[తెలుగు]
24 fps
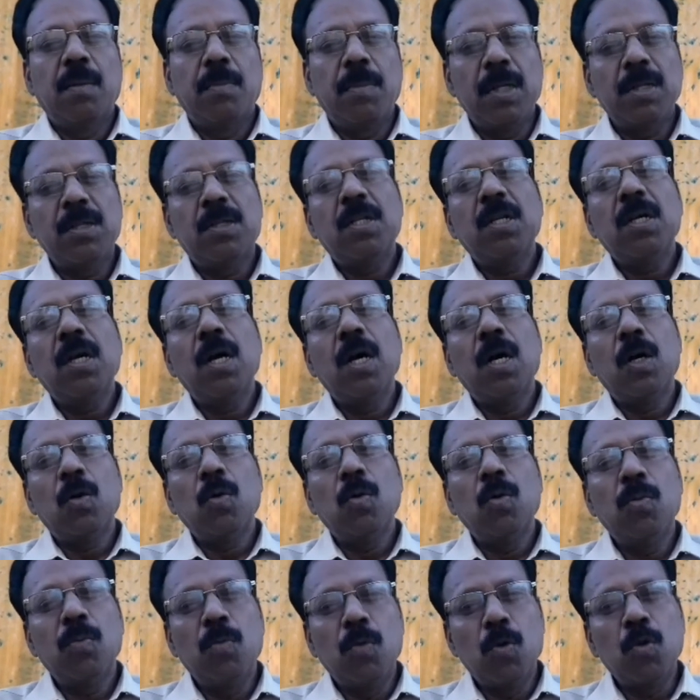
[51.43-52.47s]
మంత్రి గారు
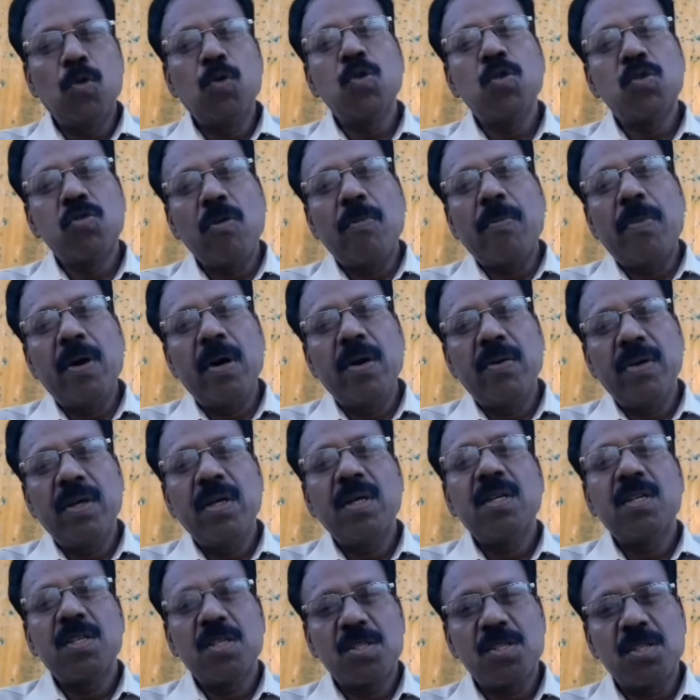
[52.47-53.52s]
మృదు స్వభావి
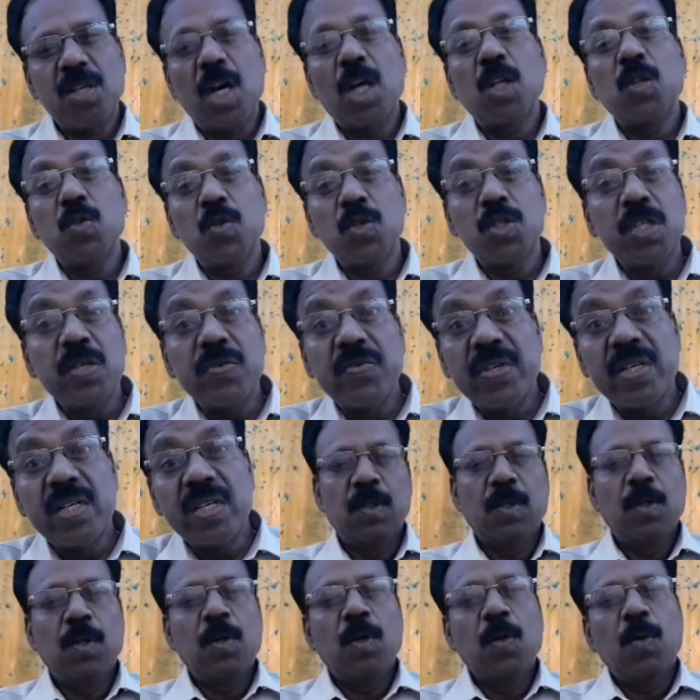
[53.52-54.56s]
సాధుజీవి
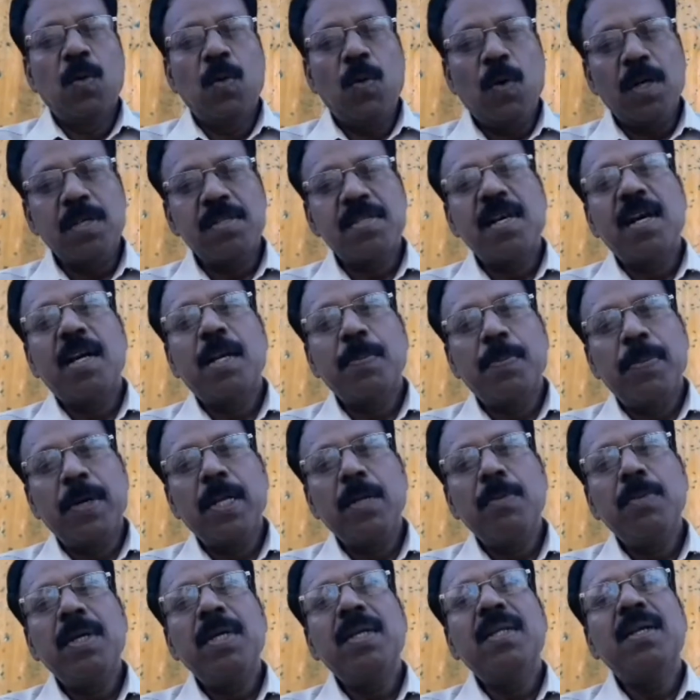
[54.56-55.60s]
ఒకసారి పని
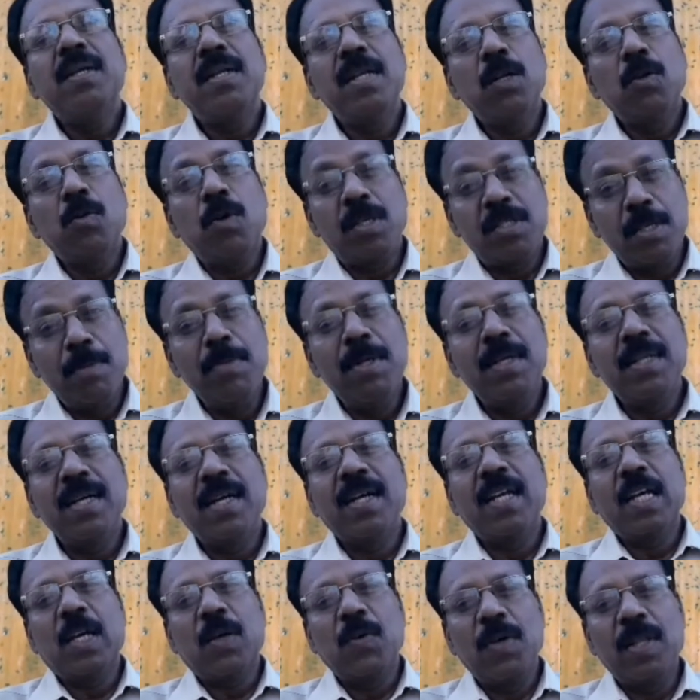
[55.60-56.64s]
మీద నేను అసెంబ్లీ
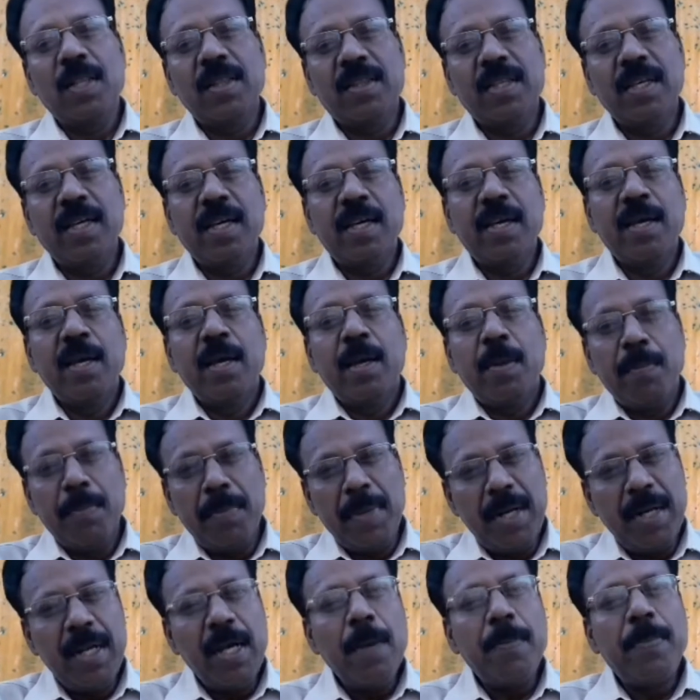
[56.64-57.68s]
దగ్గరికి వెళ్తే
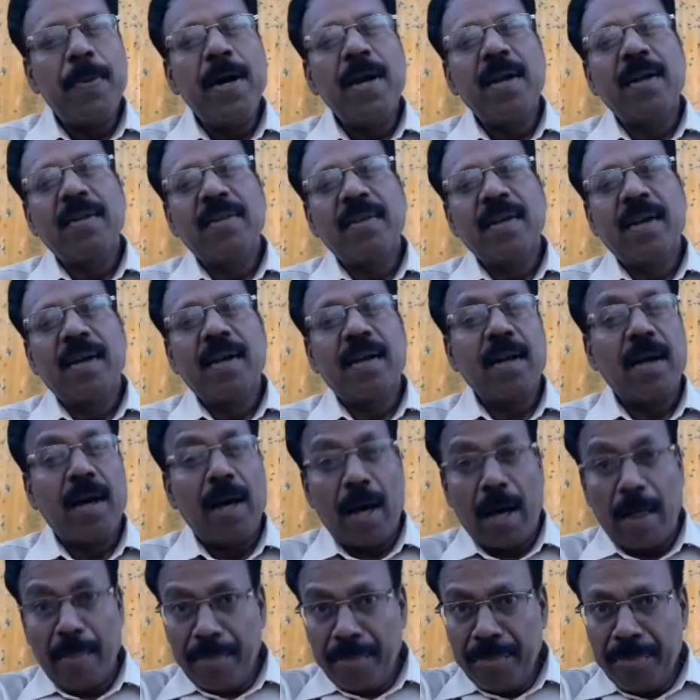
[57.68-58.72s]
మీడియా పాయింట్ దగ్గర
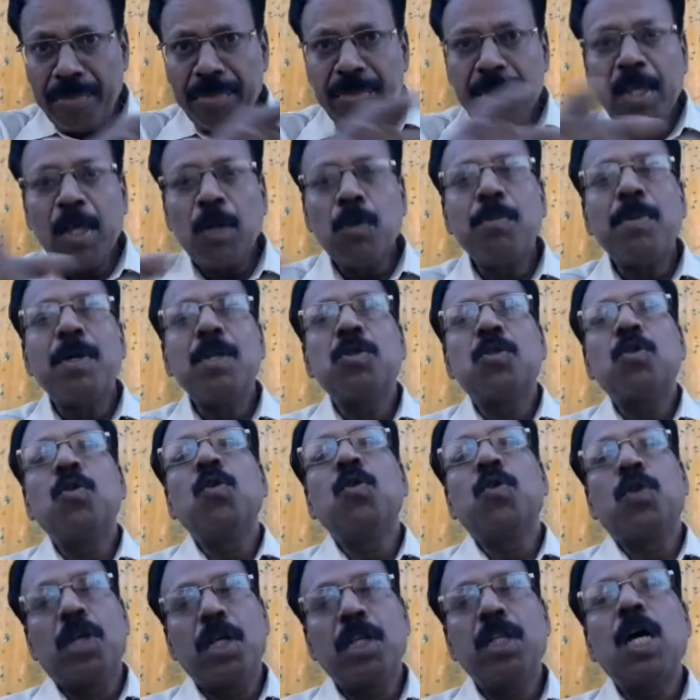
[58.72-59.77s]
అందరూ మంత్రులు
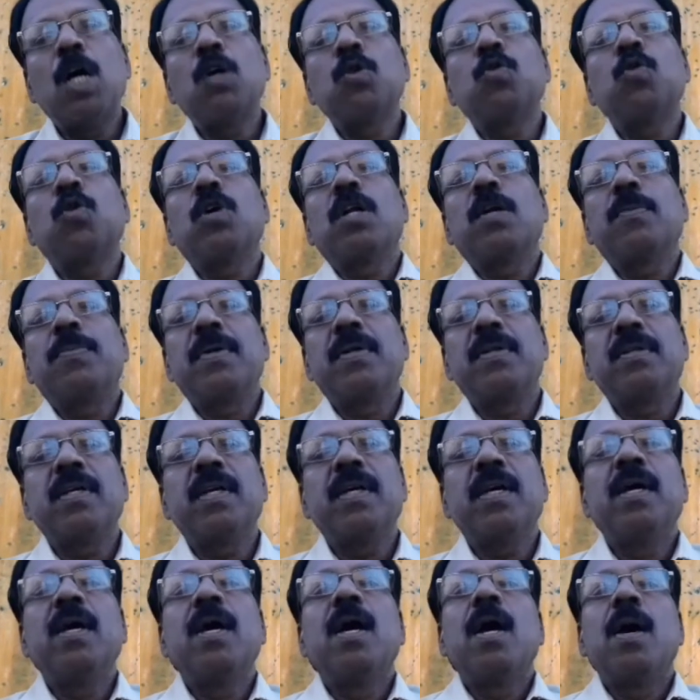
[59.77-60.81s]
టీ తాగుతూ కనపడితే
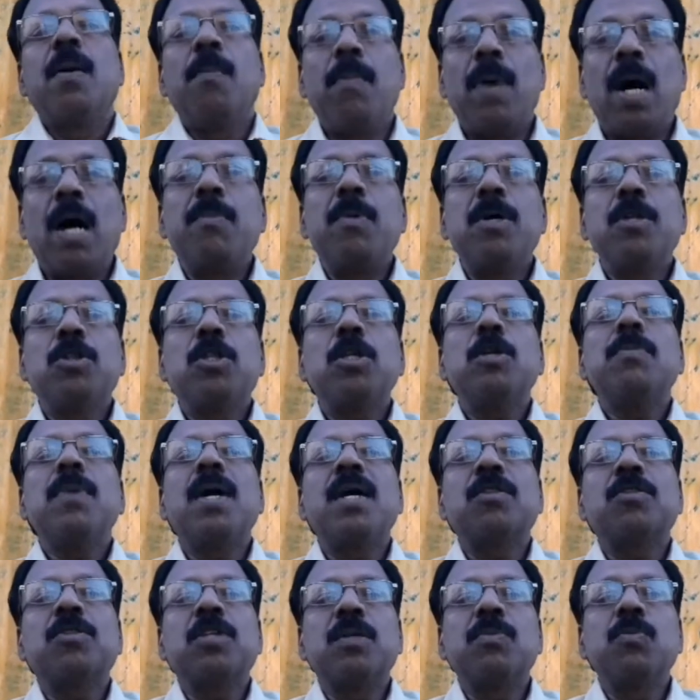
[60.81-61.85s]
మా మంత్రి
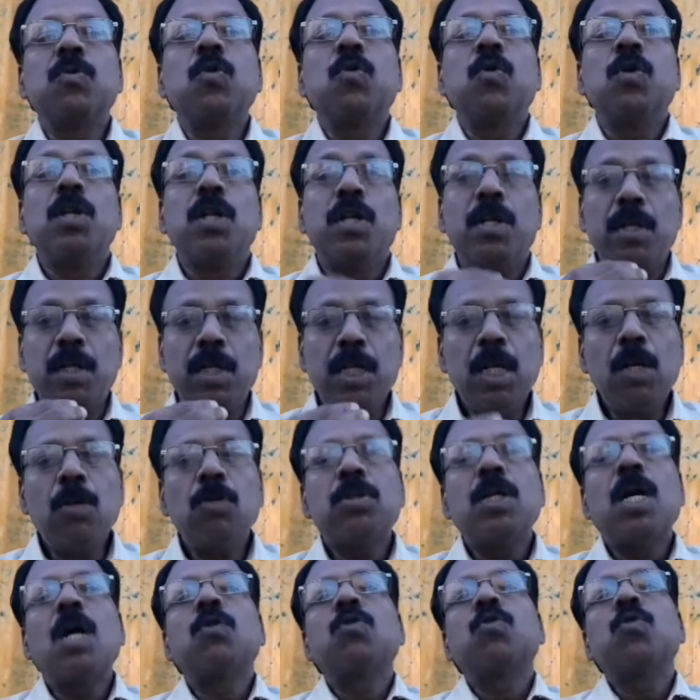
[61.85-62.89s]
మాత్రము నీళ్లు
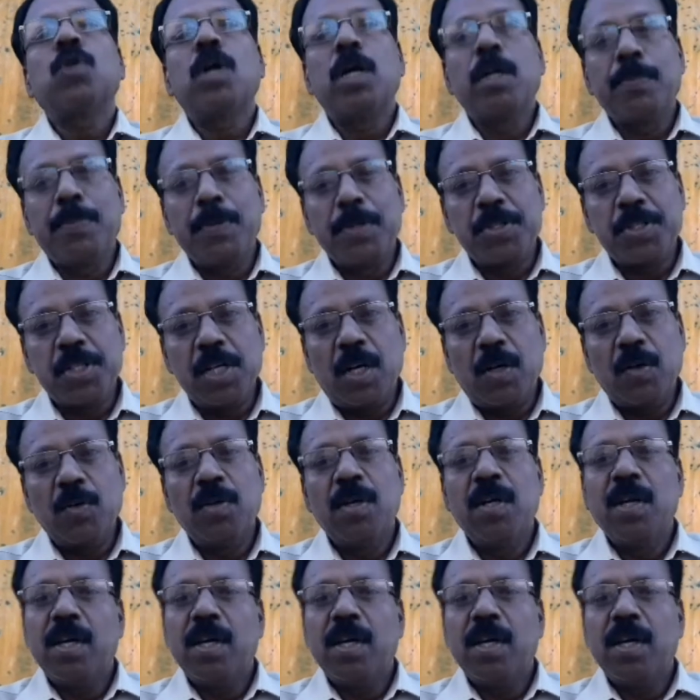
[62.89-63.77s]
తాగుతూ కనిపించాడు